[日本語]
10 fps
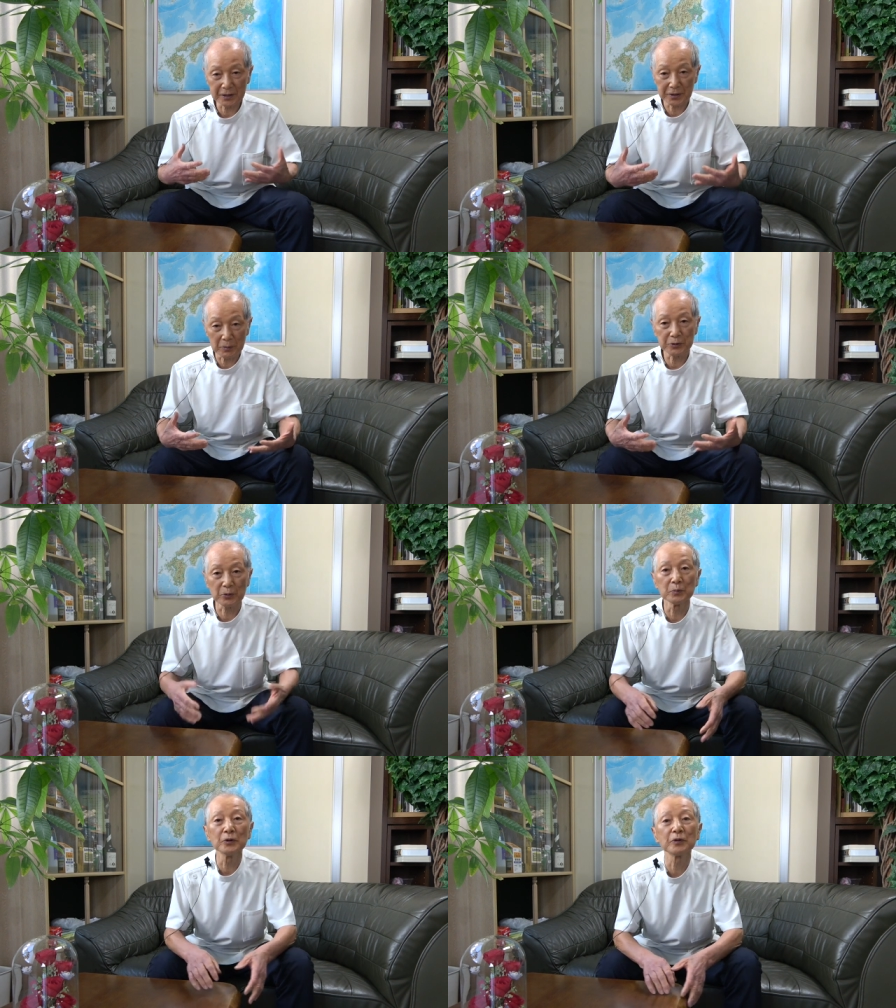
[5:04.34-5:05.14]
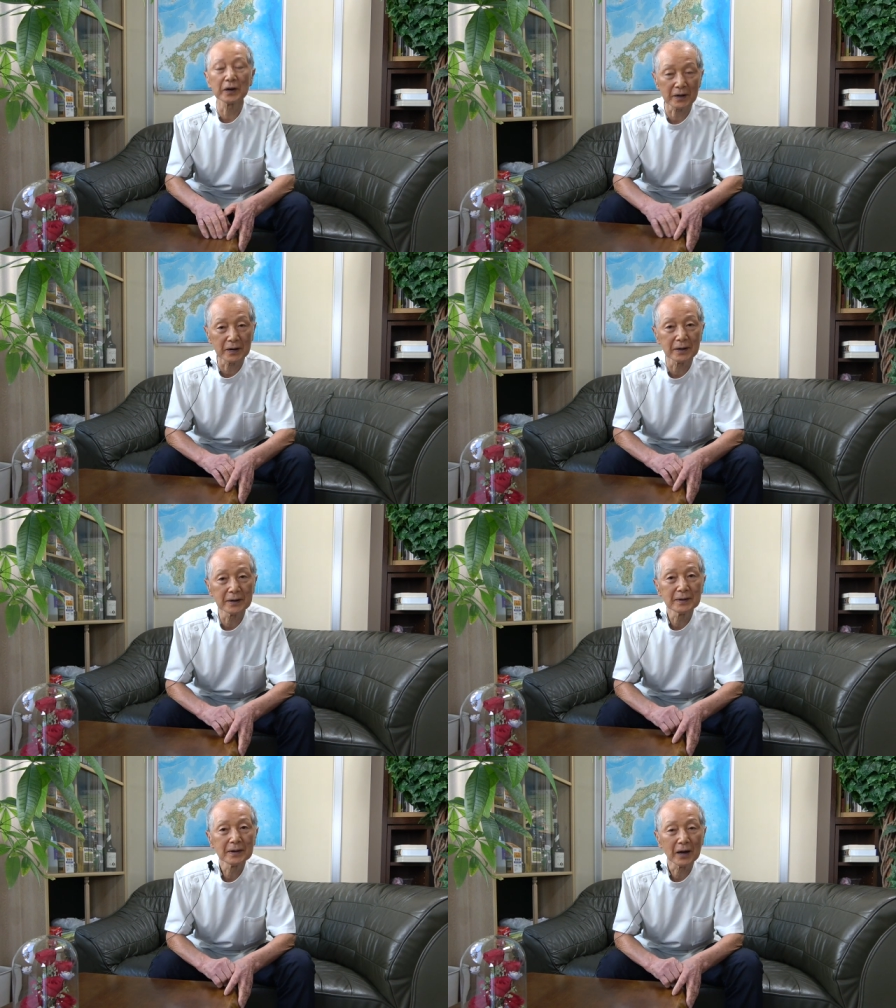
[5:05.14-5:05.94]
がダメと思うから
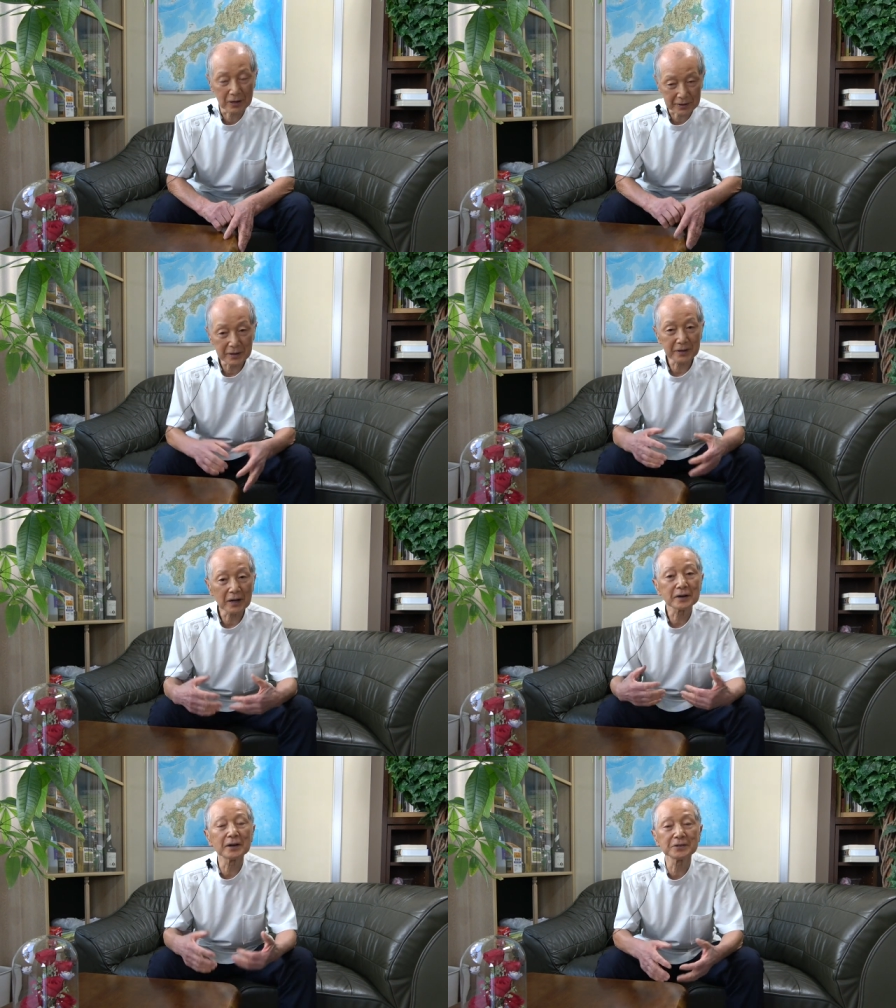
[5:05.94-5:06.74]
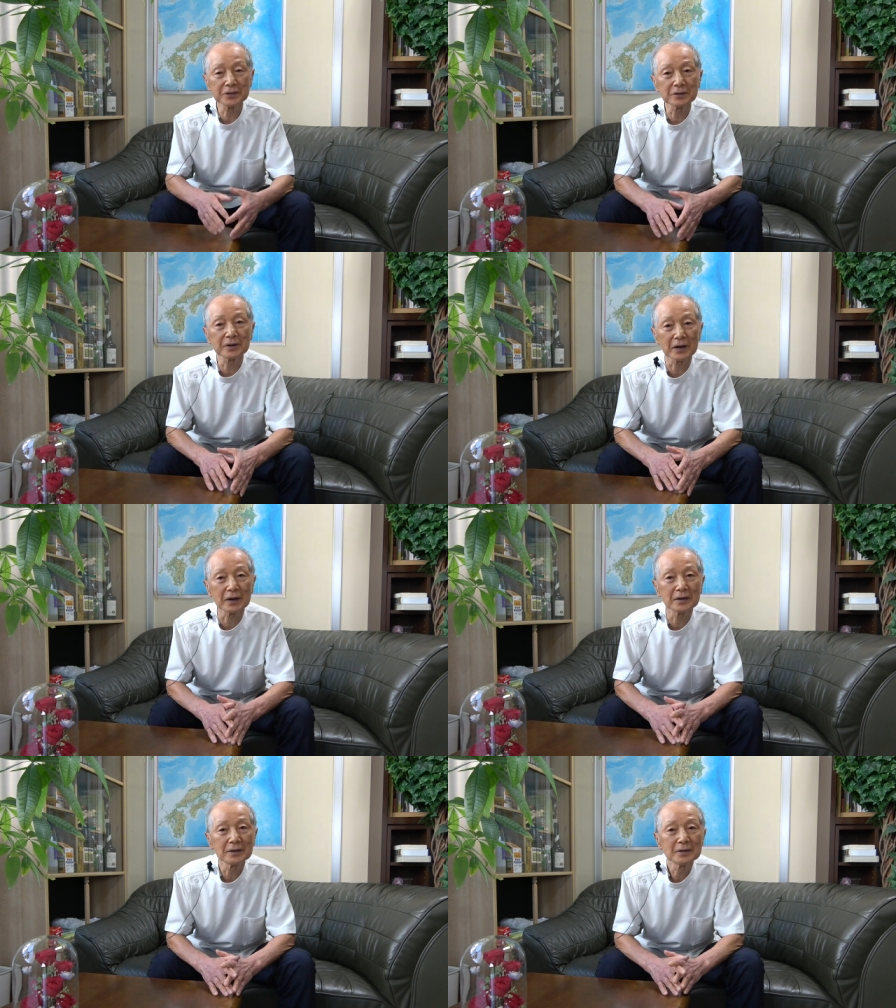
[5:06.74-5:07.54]
あ体が感じるか
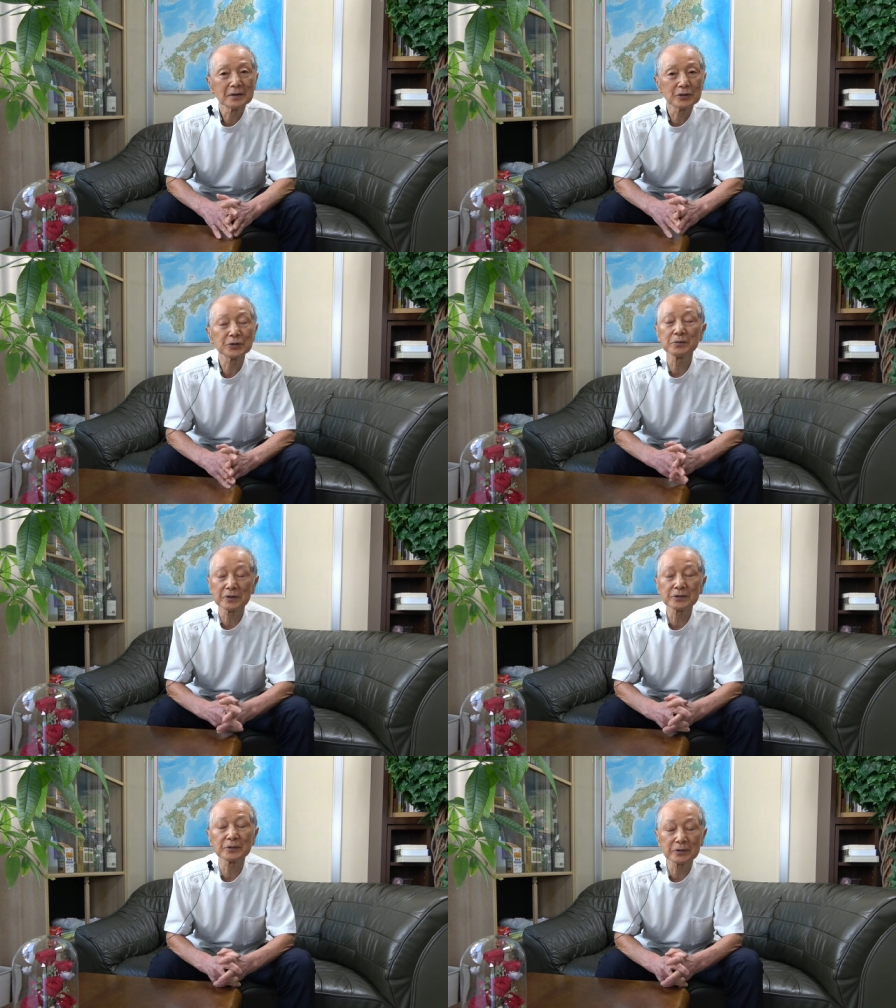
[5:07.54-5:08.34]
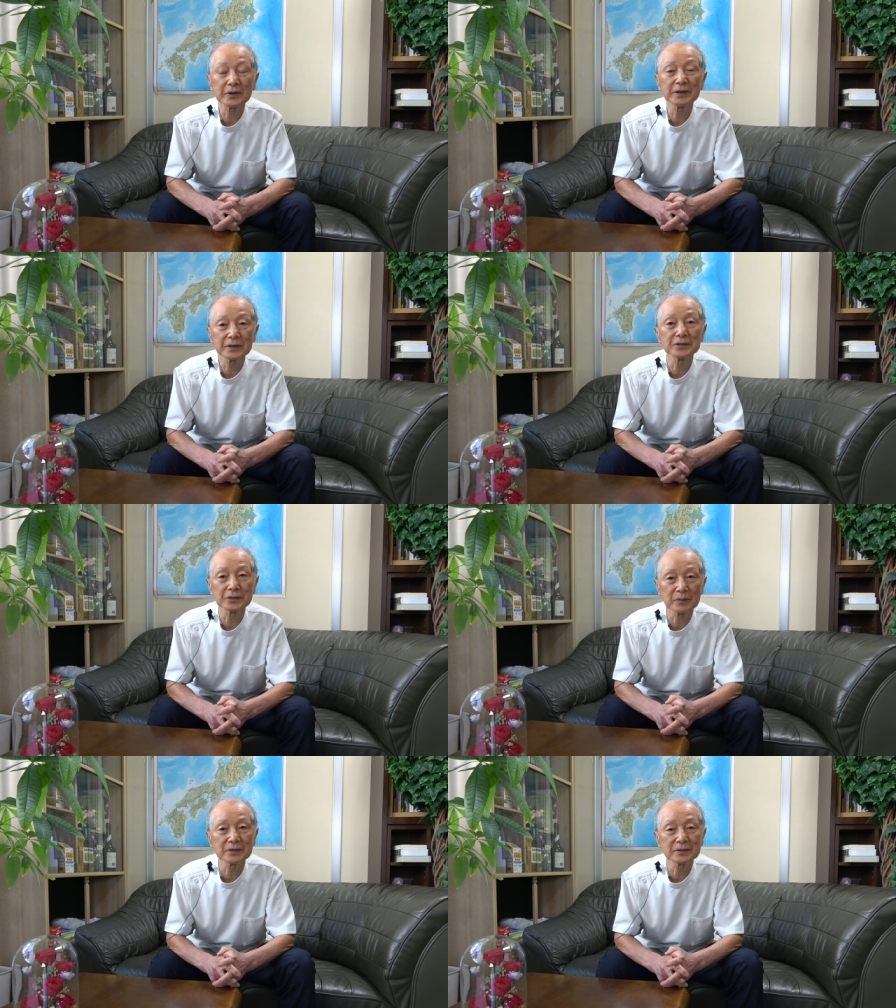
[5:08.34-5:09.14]
ら自分がそれを体験
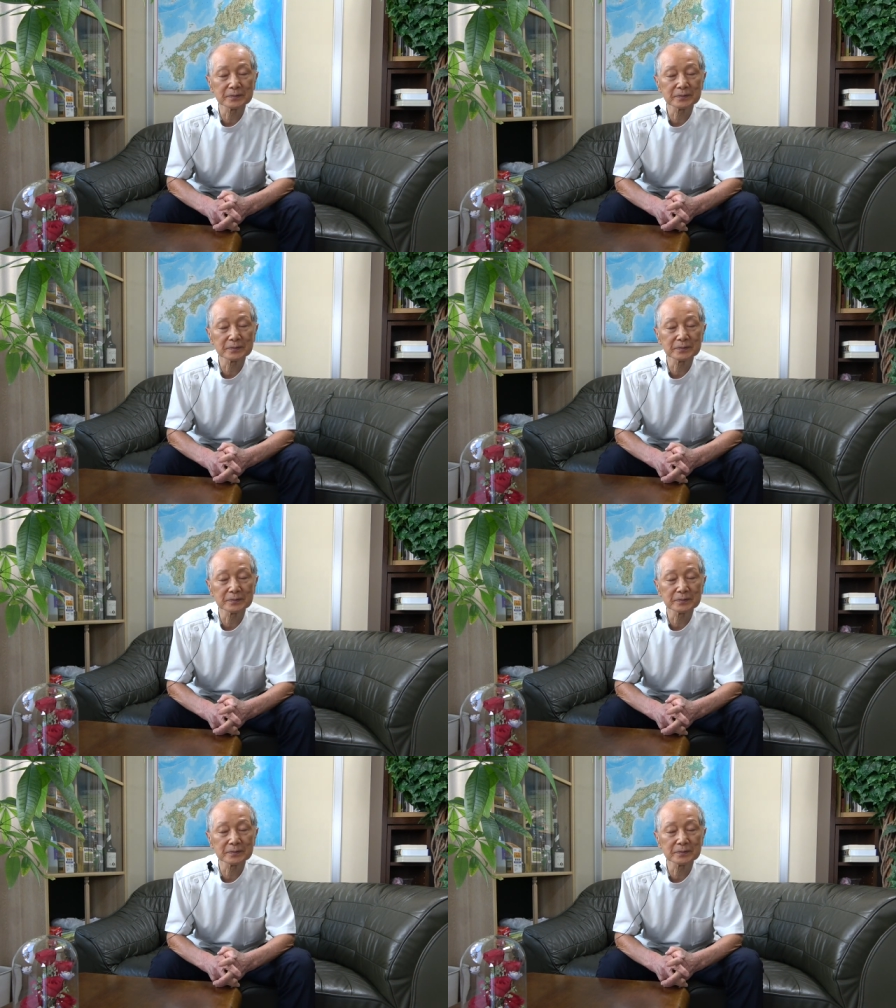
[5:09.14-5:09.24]
します